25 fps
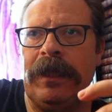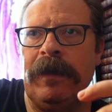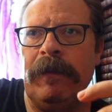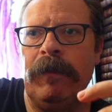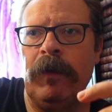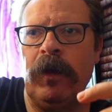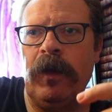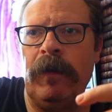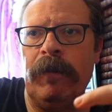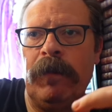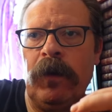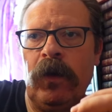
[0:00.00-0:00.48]

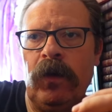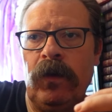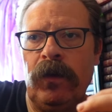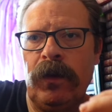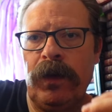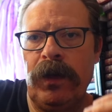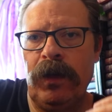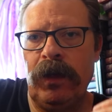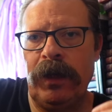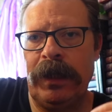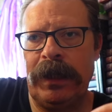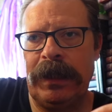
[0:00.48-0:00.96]
tipo de
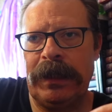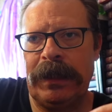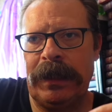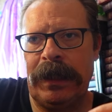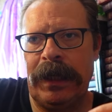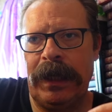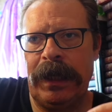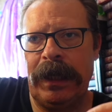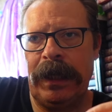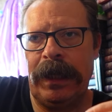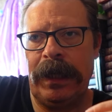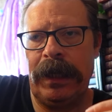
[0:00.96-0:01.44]
producciones
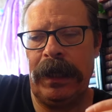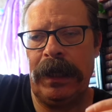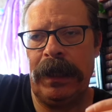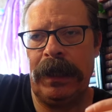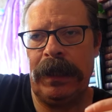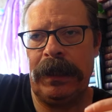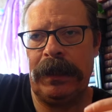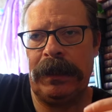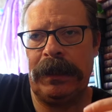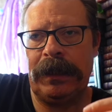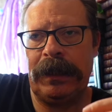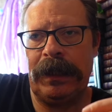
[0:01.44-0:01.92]

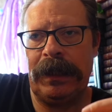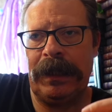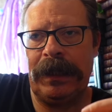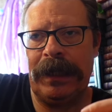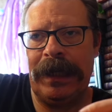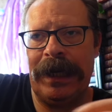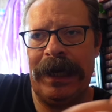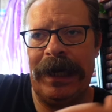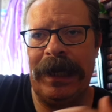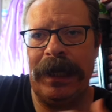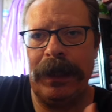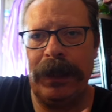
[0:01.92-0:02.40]
que sin
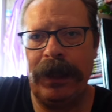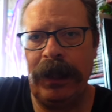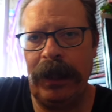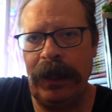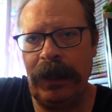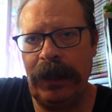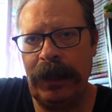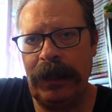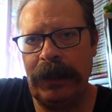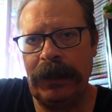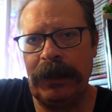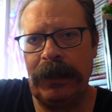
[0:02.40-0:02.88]
llegar a
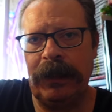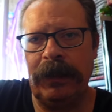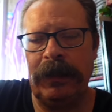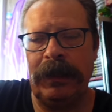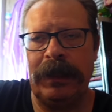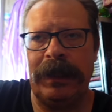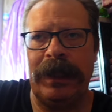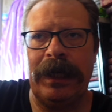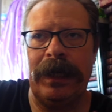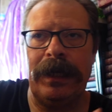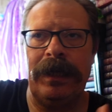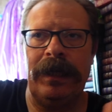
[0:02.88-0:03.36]
cines
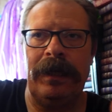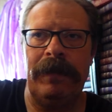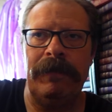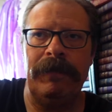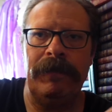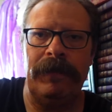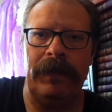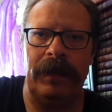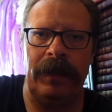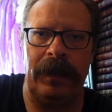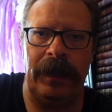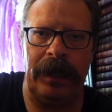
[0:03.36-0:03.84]
se
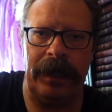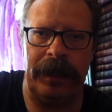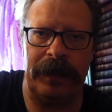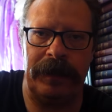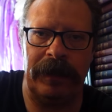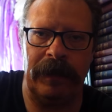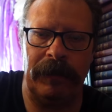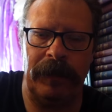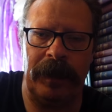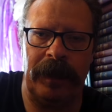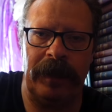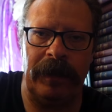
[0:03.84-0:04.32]
hacen
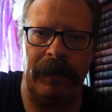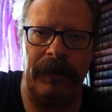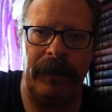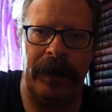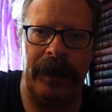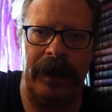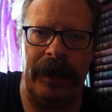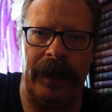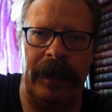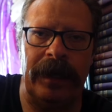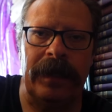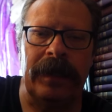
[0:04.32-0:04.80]
directamente
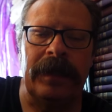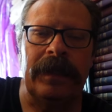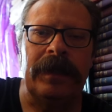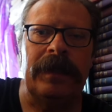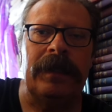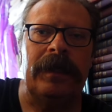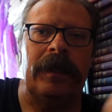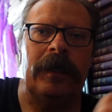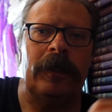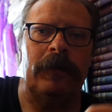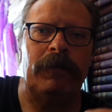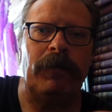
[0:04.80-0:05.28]
para
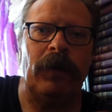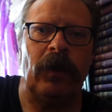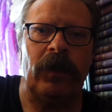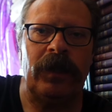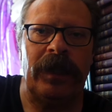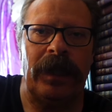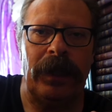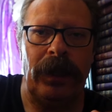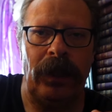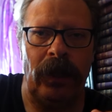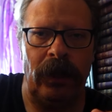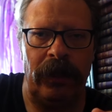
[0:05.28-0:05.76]

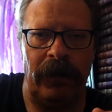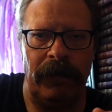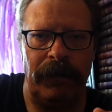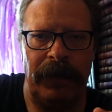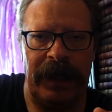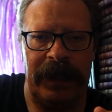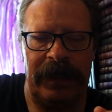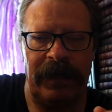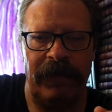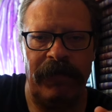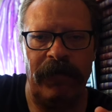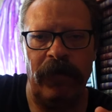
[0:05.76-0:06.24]
explotación en
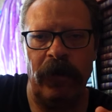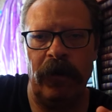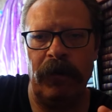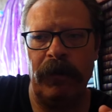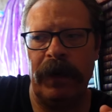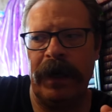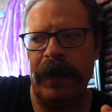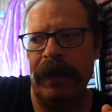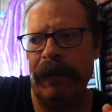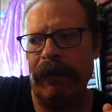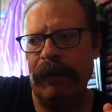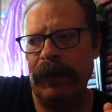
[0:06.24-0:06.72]

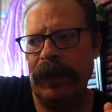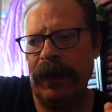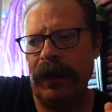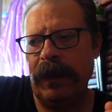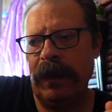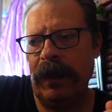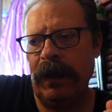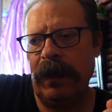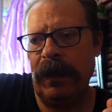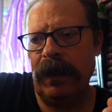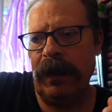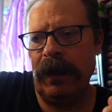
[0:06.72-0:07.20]
plataforma,
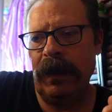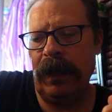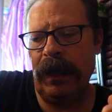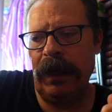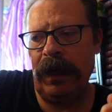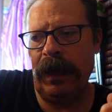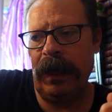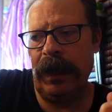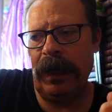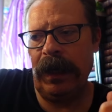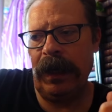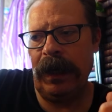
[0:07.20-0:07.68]

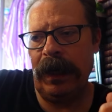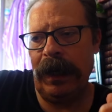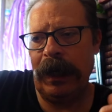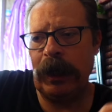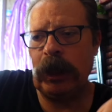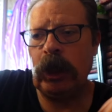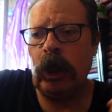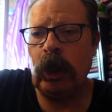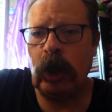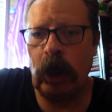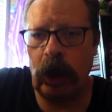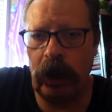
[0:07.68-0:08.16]
eh,
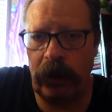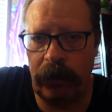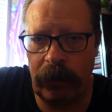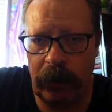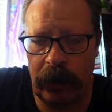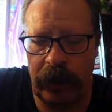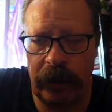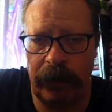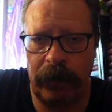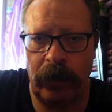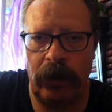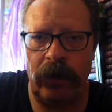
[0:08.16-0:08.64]
es otro
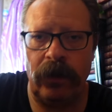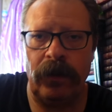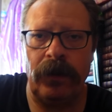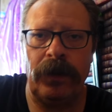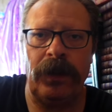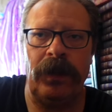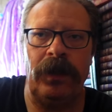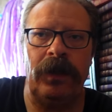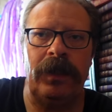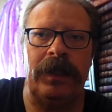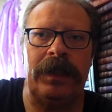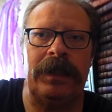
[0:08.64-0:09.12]
tipo de
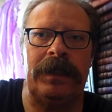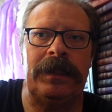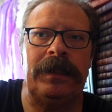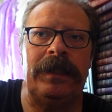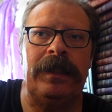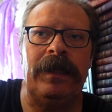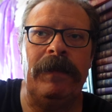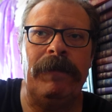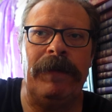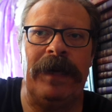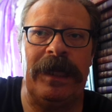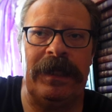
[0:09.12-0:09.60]

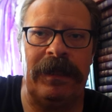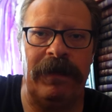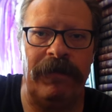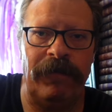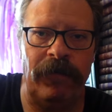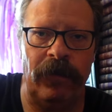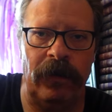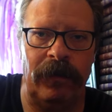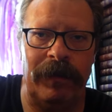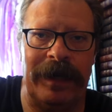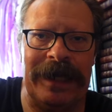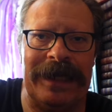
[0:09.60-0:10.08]
producciones de
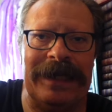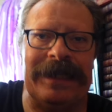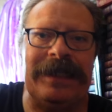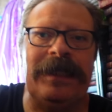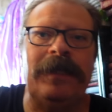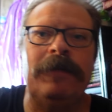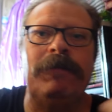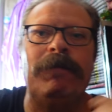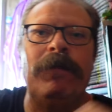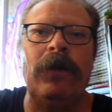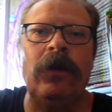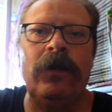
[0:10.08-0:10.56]
plataforma que
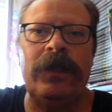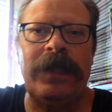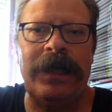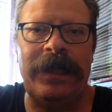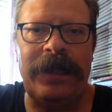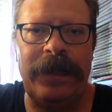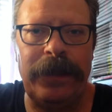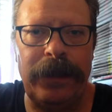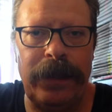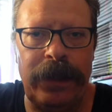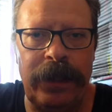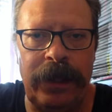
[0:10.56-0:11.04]
se
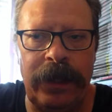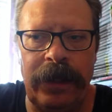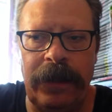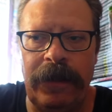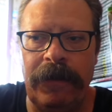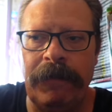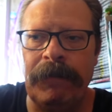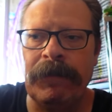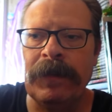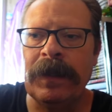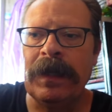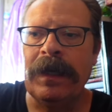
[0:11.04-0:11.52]
explotan en
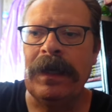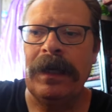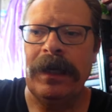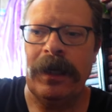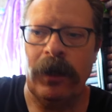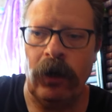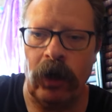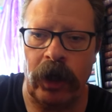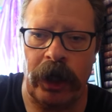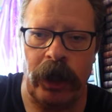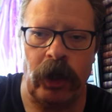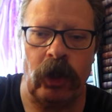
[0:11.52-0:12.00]
cine.
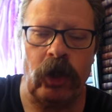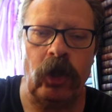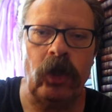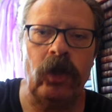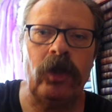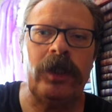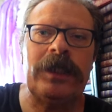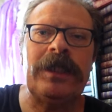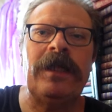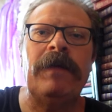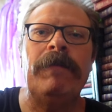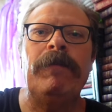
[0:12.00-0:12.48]
Creo que en
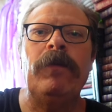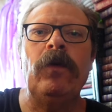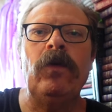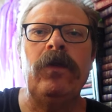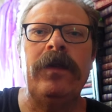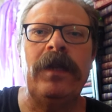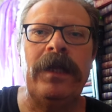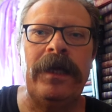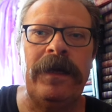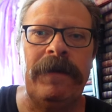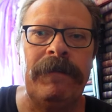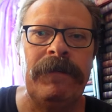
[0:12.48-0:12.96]
todo este
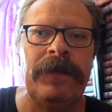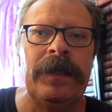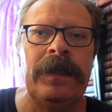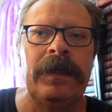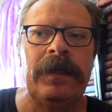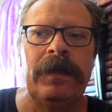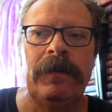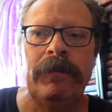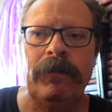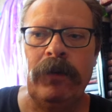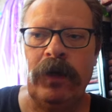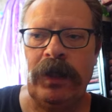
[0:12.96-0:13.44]
puzzle,
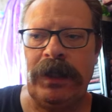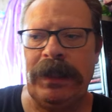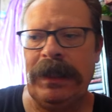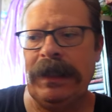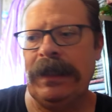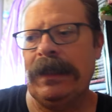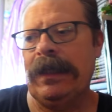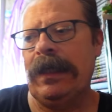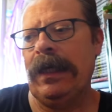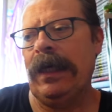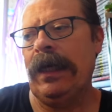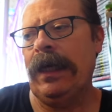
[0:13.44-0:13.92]
pues
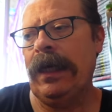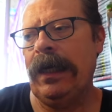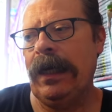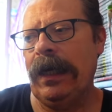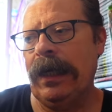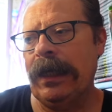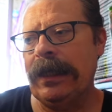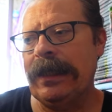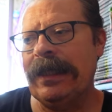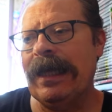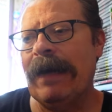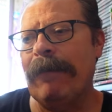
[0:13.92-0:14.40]

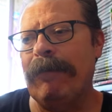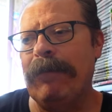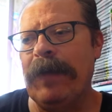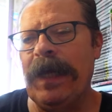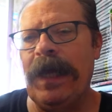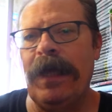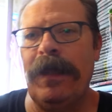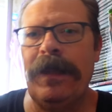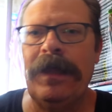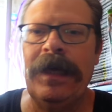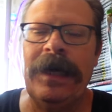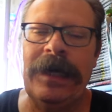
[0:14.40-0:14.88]
este, esta
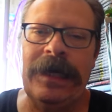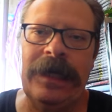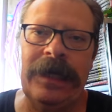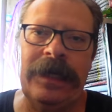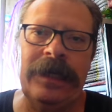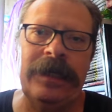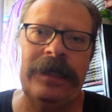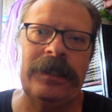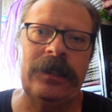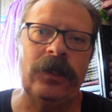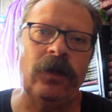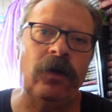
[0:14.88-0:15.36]
pieza
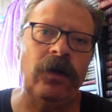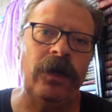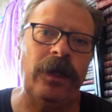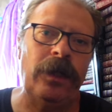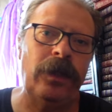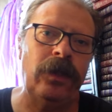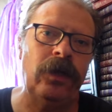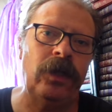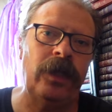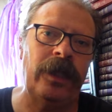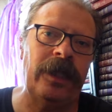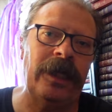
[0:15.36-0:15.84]
que es
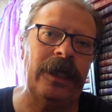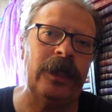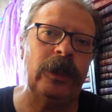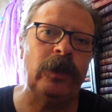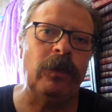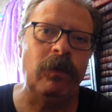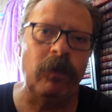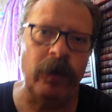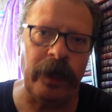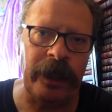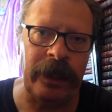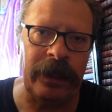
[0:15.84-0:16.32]
Horizonte
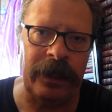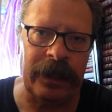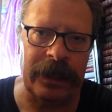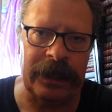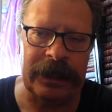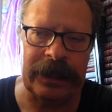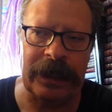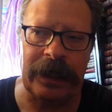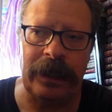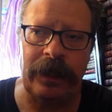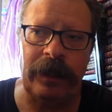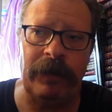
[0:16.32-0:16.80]
es muy
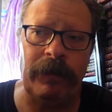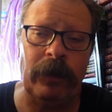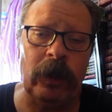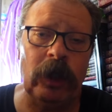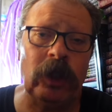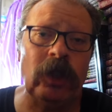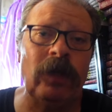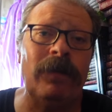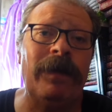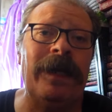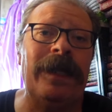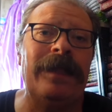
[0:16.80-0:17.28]
interesante y por
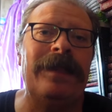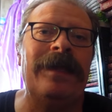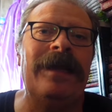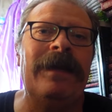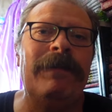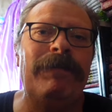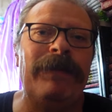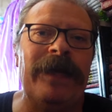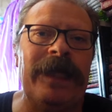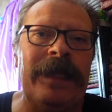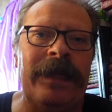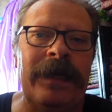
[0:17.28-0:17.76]
eso merece
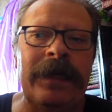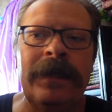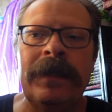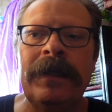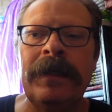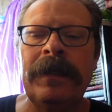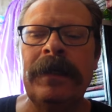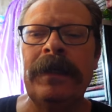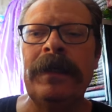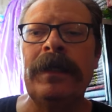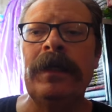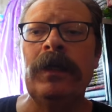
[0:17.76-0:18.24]
la pena,
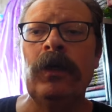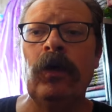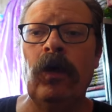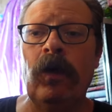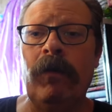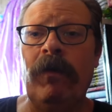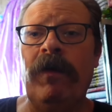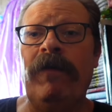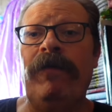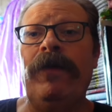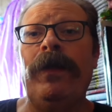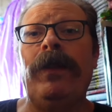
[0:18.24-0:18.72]

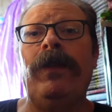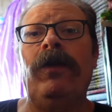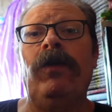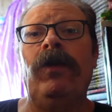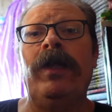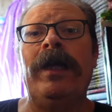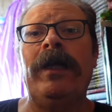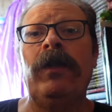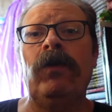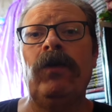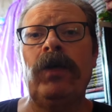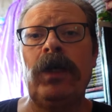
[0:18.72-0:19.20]
como
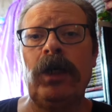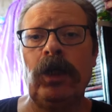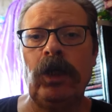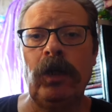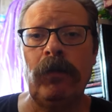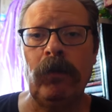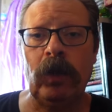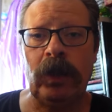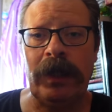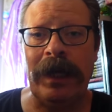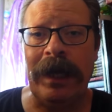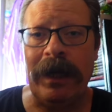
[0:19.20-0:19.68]
aficionados que
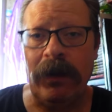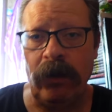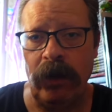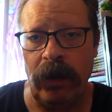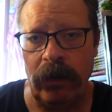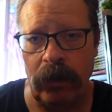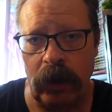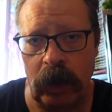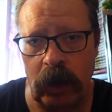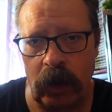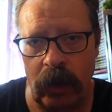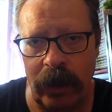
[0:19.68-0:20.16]
somos al
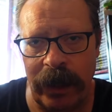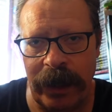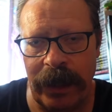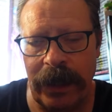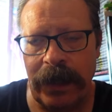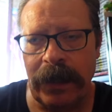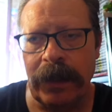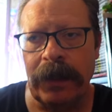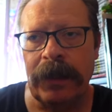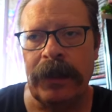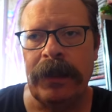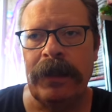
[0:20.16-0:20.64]

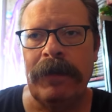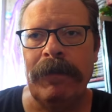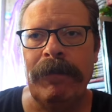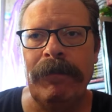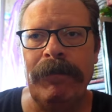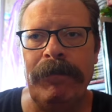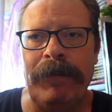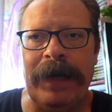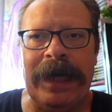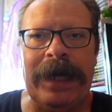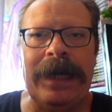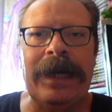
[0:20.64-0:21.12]
audiovisual,
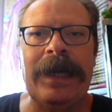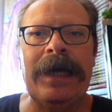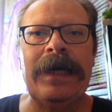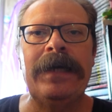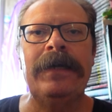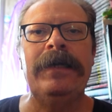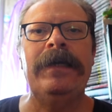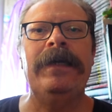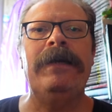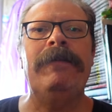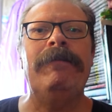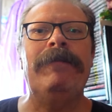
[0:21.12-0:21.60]

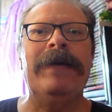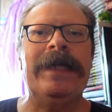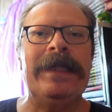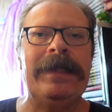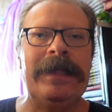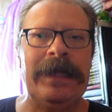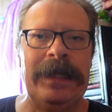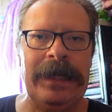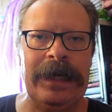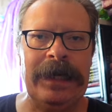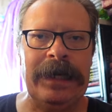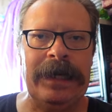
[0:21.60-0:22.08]
verla en
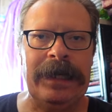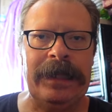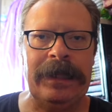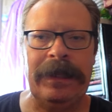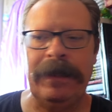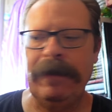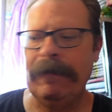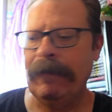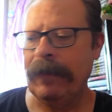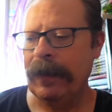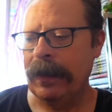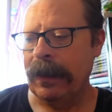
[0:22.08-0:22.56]
pantalla
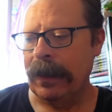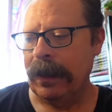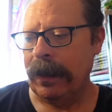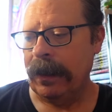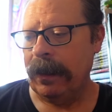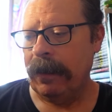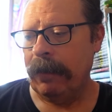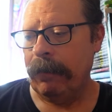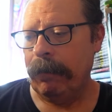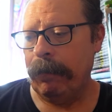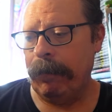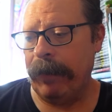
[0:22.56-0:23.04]
grande.
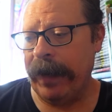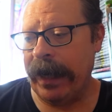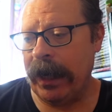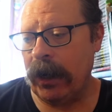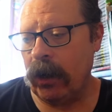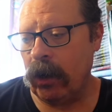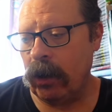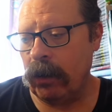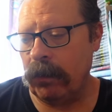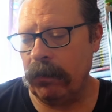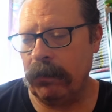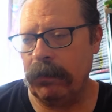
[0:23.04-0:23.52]

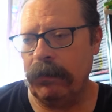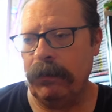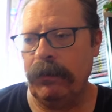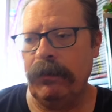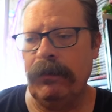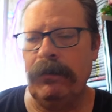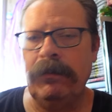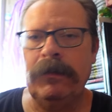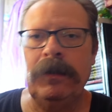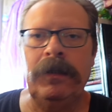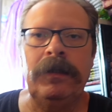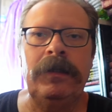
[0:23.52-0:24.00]
Pero,
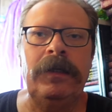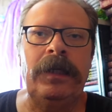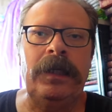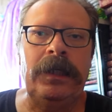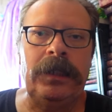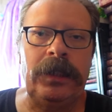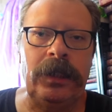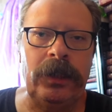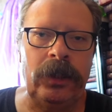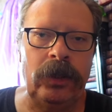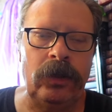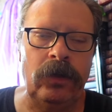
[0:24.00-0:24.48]

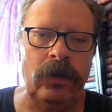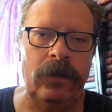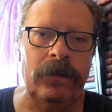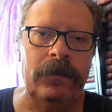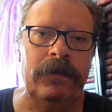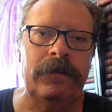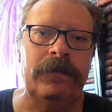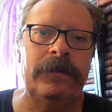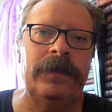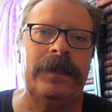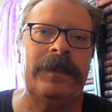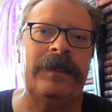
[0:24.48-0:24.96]
insisto,
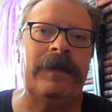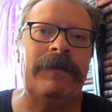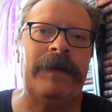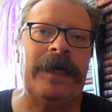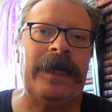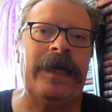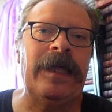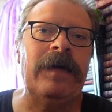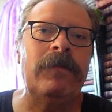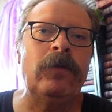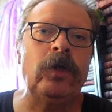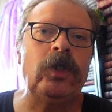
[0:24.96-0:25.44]
se me
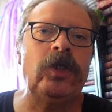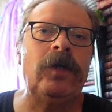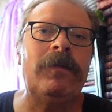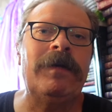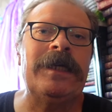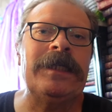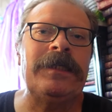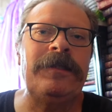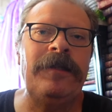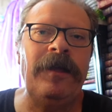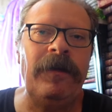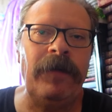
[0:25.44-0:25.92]
queda mucho
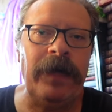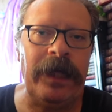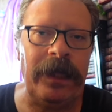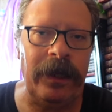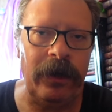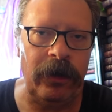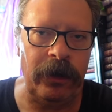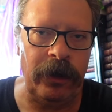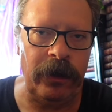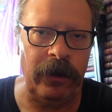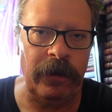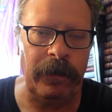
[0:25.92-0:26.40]
más tibia de
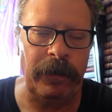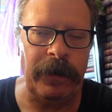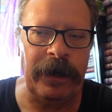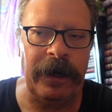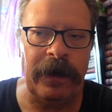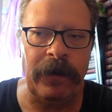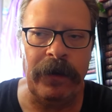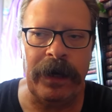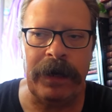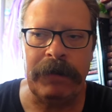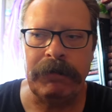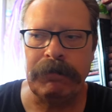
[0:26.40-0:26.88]
lo que yo
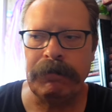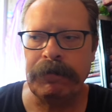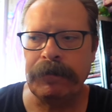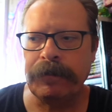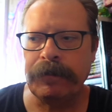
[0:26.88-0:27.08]
esperaba,